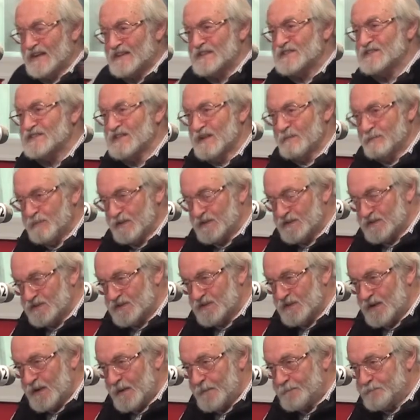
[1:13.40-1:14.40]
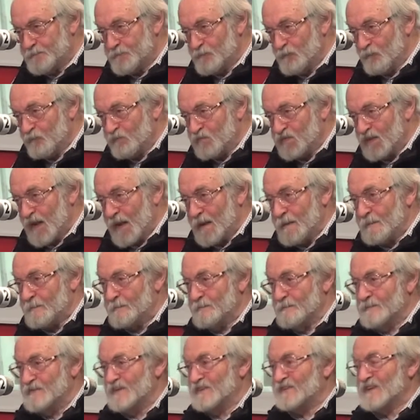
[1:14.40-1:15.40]
рассыпался
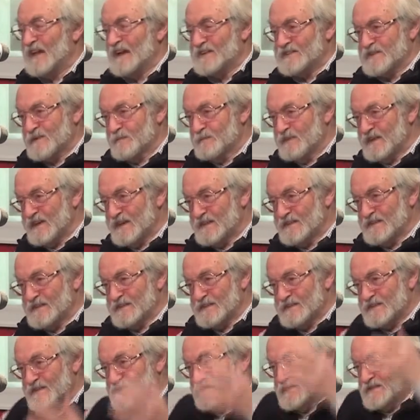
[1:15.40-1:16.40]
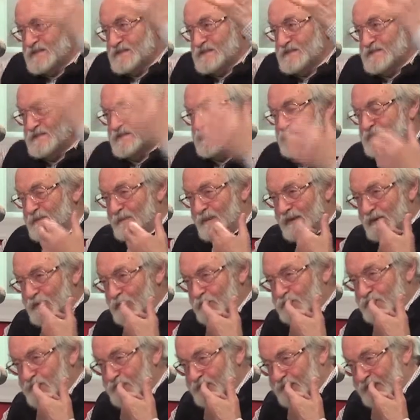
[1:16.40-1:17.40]
иначе бы их с
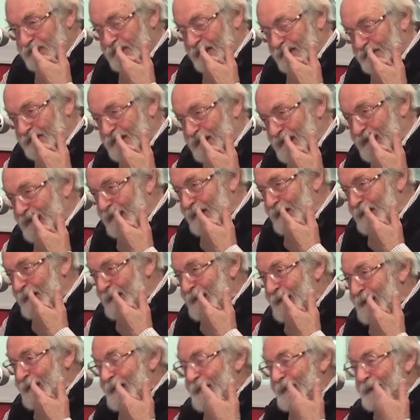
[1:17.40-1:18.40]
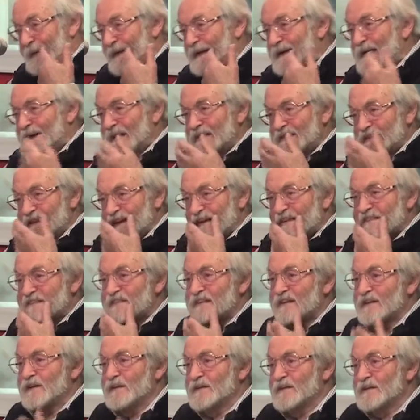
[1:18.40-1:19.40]
самолетов и так далее. И Гайдар с,
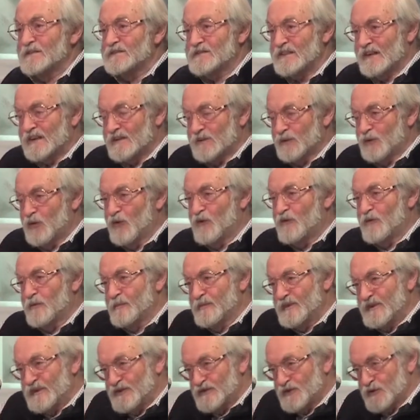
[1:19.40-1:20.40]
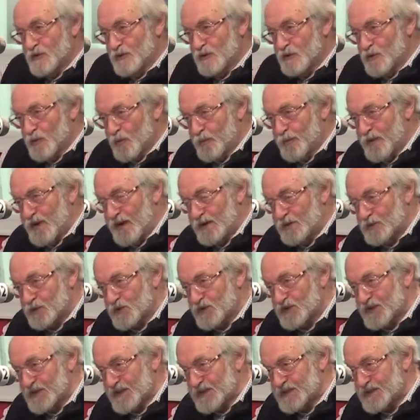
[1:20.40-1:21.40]
с Орловым и еще группой
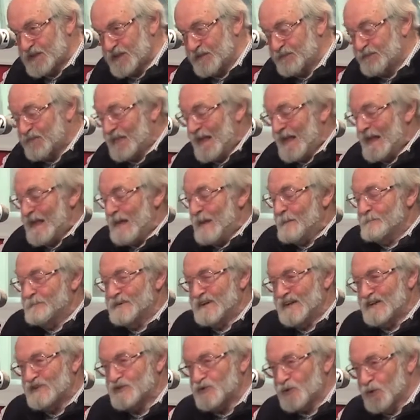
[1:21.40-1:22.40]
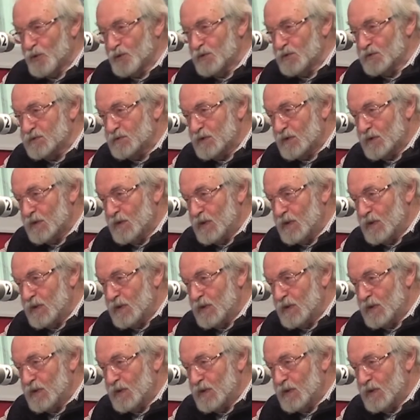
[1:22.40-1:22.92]
окруженцев пришел